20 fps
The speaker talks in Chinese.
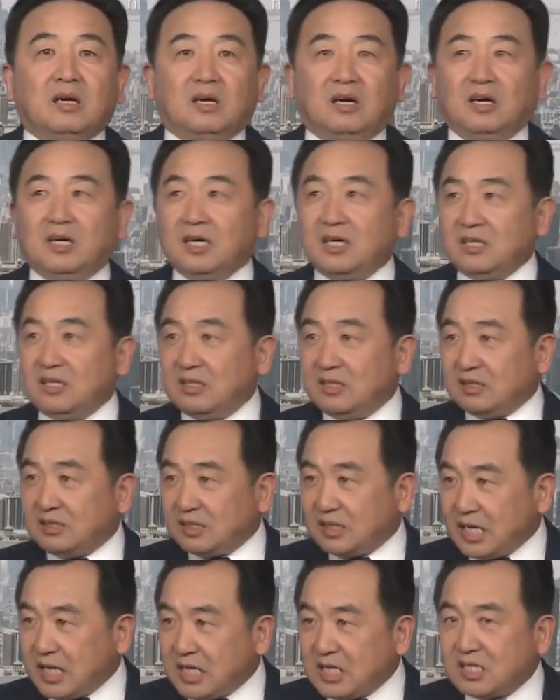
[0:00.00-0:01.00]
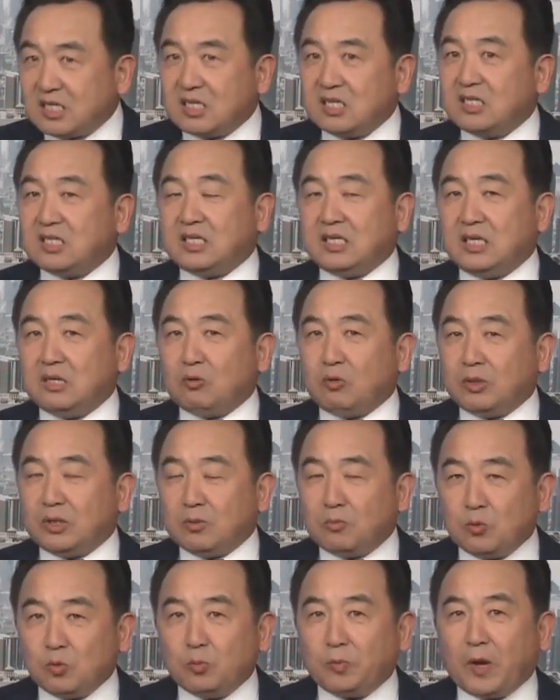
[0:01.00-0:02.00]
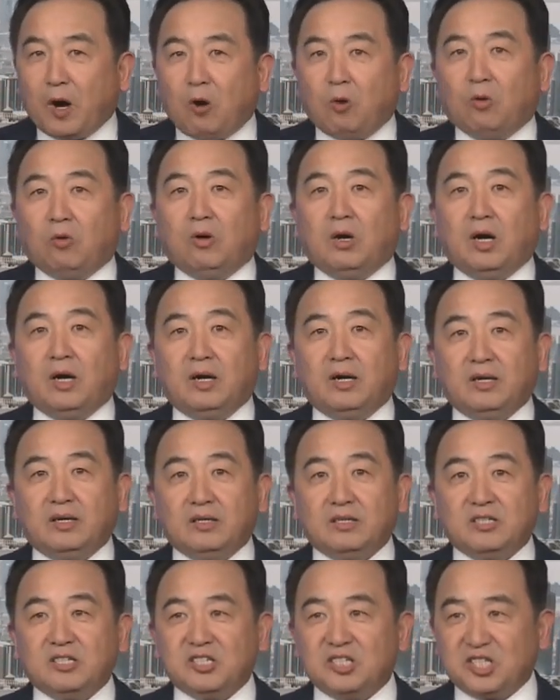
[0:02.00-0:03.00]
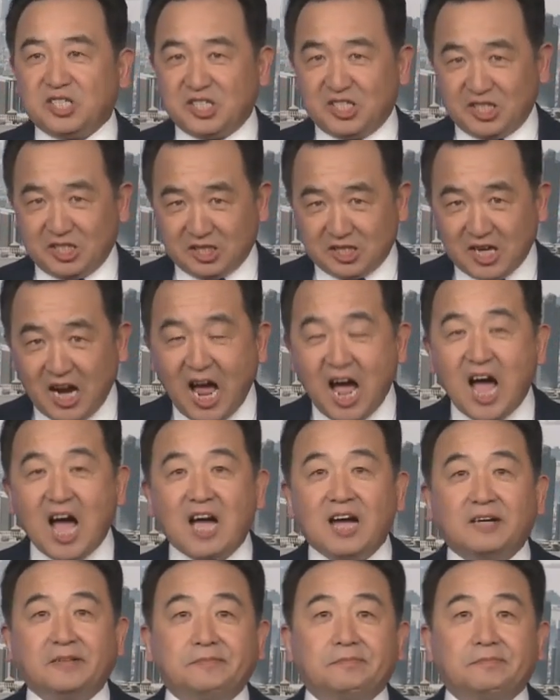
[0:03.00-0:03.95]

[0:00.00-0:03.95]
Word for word: 而这一次集会的目标是警察。